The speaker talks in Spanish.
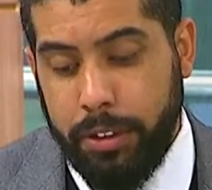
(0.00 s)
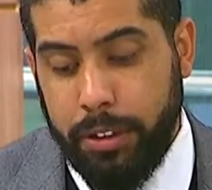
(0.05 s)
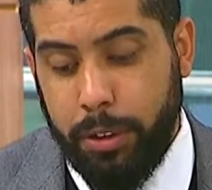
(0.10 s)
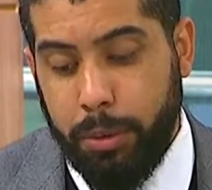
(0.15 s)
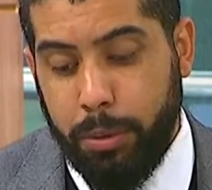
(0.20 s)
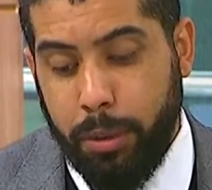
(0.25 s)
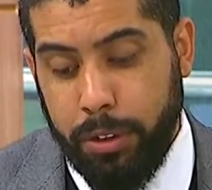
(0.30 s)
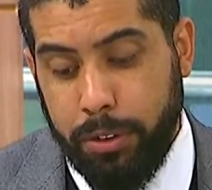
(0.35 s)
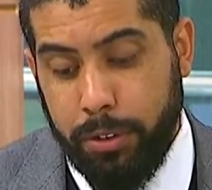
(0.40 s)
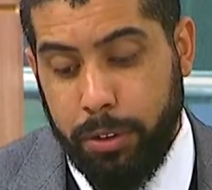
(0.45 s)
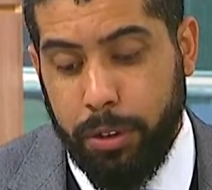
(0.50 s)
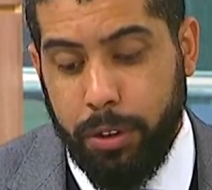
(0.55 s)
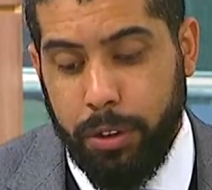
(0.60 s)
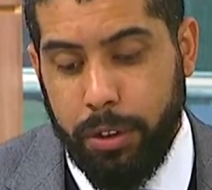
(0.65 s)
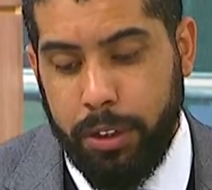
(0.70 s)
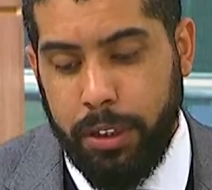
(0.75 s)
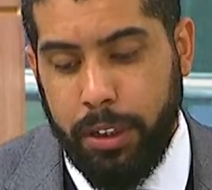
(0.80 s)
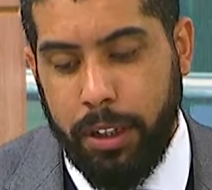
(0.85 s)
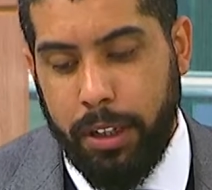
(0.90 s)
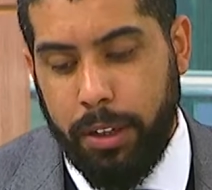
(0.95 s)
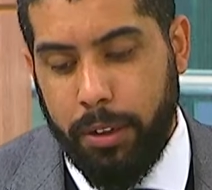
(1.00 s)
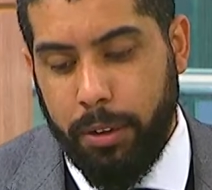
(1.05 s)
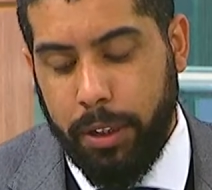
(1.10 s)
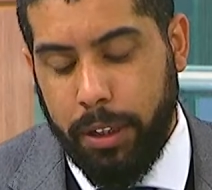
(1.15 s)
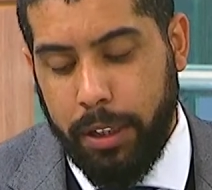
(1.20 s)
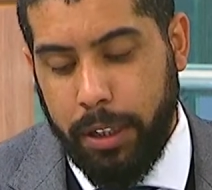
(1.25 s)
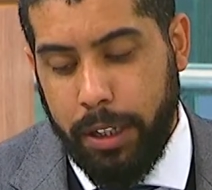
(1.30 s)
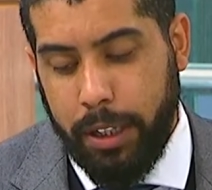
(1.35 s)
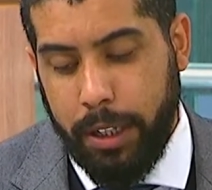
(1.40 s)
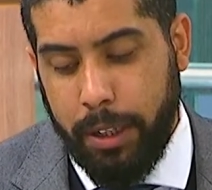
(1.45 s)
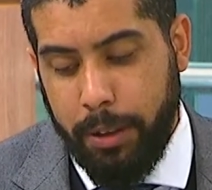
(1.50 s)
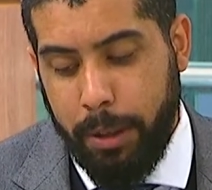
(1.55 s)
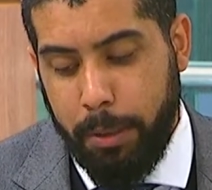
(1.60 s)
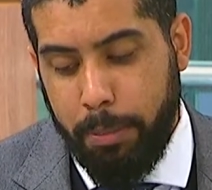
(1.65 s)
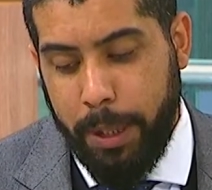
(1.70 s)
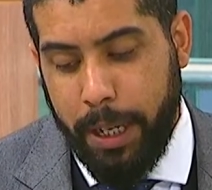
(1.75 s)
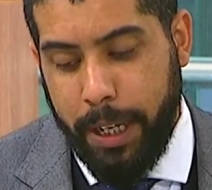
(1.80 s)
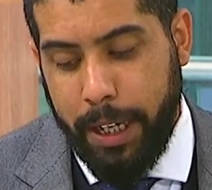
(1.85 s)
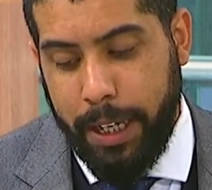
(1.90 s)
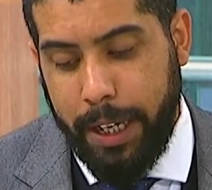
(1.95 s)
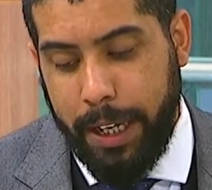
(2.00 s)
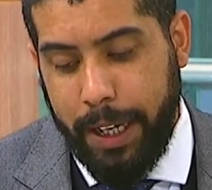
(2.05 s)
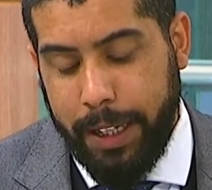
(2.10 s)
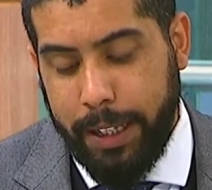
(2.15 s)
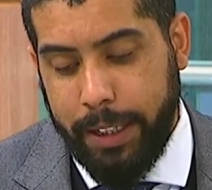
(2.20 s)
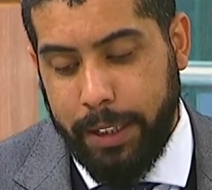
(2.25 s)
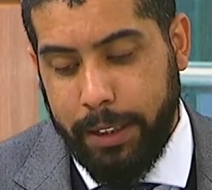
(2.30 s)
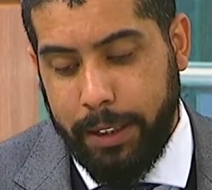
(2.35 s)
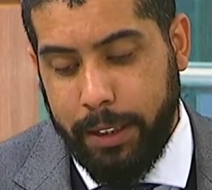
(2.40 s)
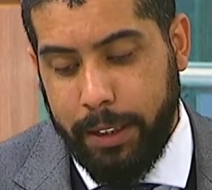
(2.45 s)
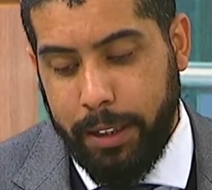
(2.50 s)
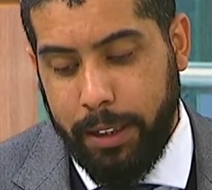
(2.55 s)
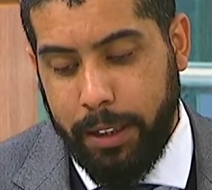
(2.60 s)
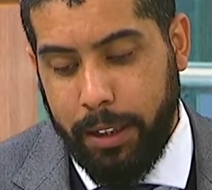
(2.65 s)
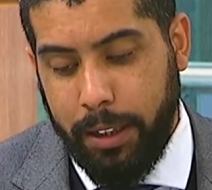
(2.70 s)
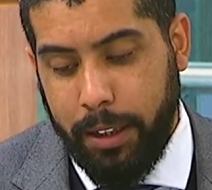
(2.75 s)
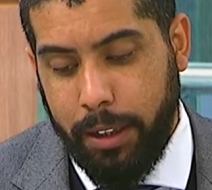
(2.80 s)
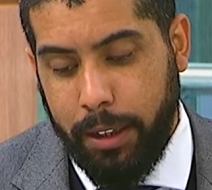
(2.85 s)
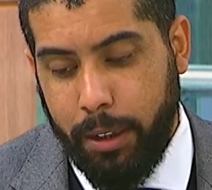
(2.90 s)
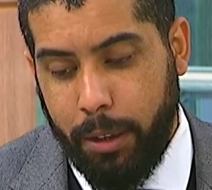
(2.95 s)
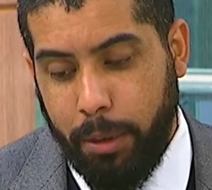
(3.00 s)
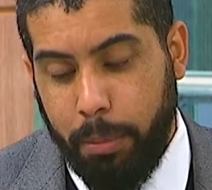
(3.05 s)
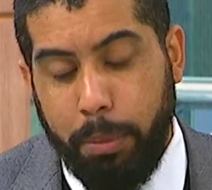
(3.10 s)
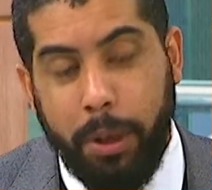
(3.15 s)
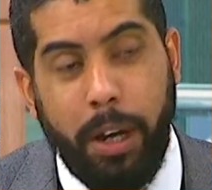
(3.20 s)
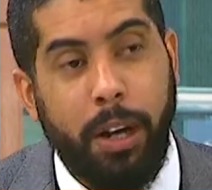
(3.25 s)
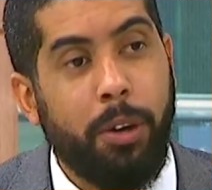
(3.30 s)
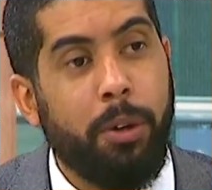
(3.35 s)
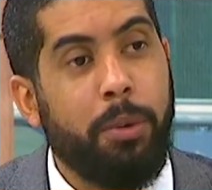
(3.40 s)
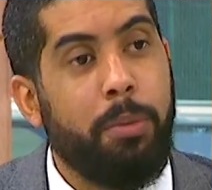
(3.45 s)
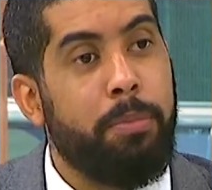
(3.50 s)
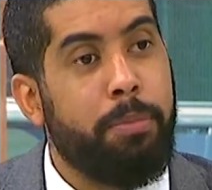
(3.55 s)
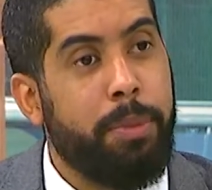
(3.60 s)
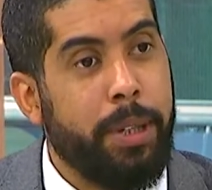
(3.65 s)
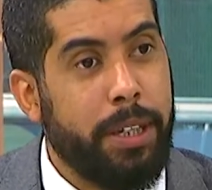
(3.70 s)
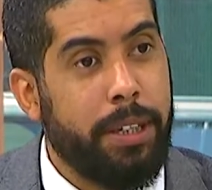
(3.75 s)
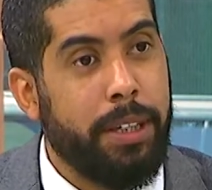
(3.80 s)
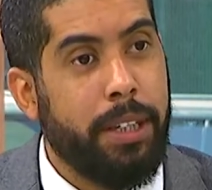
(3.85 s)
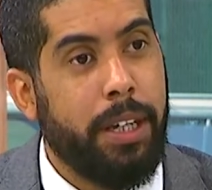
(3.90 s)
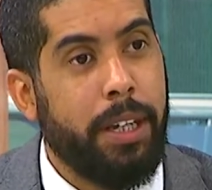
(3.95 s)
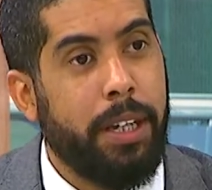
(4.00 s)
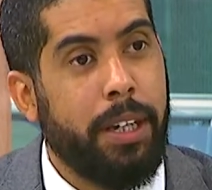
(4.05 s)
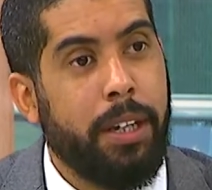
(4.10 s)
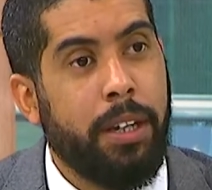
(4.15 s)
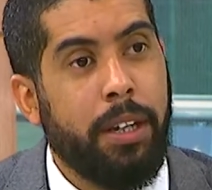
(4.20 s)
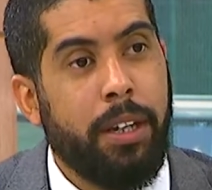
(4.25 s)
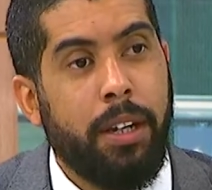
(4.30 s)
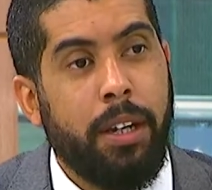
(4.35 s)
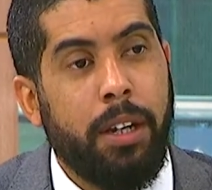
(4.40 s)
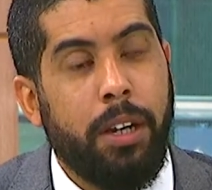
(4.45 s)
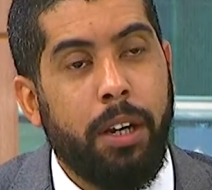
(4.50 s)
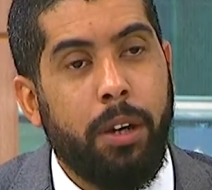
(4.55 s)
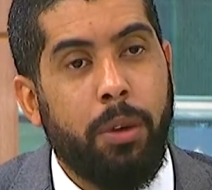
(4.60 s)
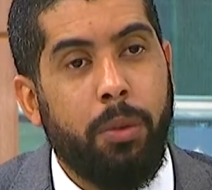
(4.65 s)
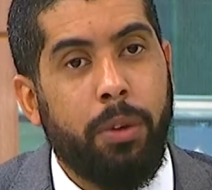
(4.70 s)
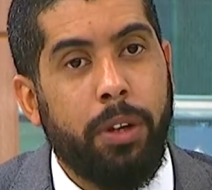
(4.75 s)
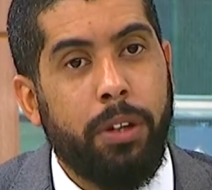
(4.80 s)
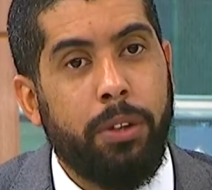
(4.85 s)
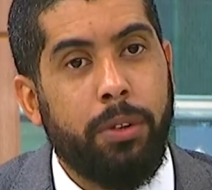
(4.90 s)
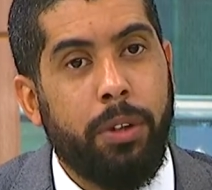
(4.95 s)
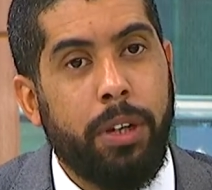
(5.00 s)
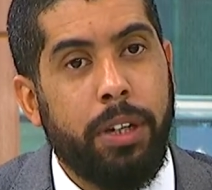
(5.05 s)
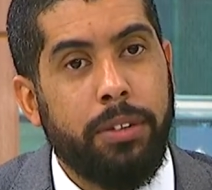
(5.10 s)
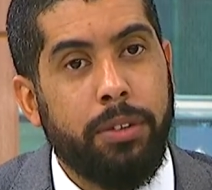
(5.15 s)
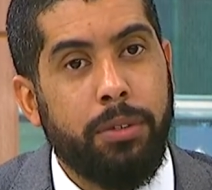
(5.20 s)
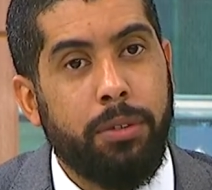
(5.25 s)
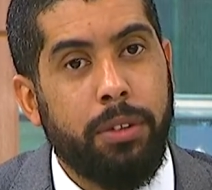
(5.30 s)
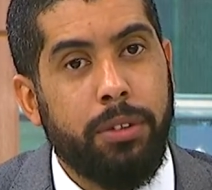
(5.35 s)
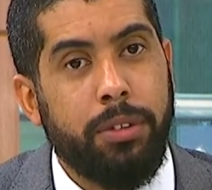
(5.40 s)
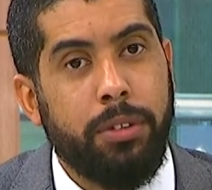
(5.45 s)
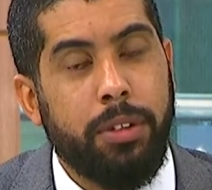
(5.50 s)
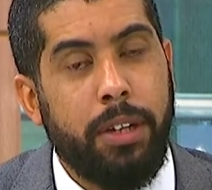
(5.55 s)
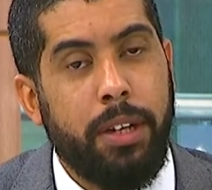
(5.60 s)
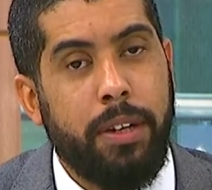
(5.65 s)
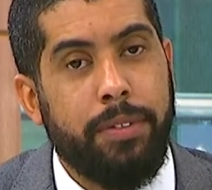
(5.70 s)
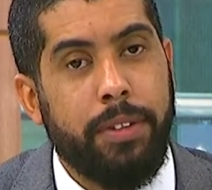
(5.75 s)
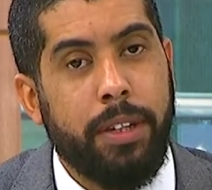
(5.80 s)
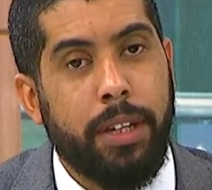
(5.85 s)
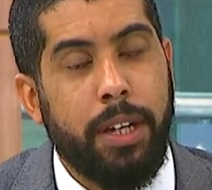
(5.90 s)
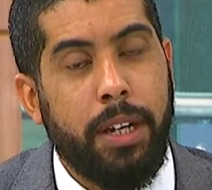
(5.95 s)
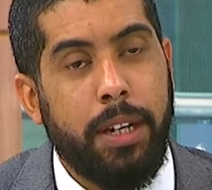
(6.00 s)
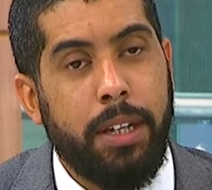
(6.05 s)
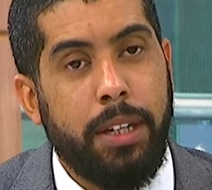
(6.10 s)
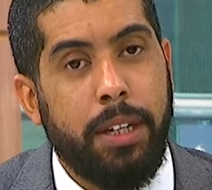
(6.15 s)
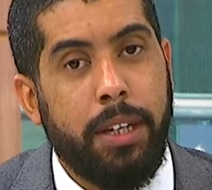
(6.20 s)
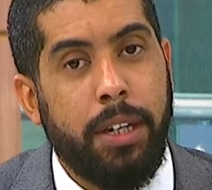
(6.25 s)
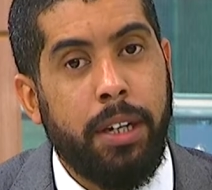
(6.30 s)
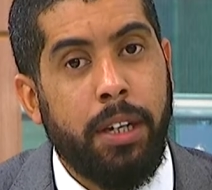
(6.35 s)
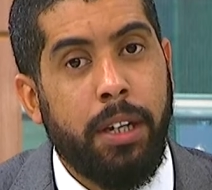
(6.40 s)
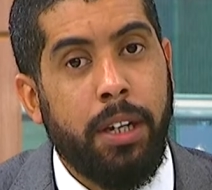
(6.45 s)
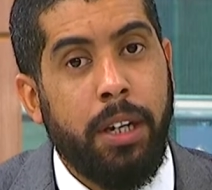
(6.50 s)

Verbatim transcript: situación y en lo que tiene que ver para que la gente eh, lo pueda comprender en cuanto a la situación de la Fiscalía.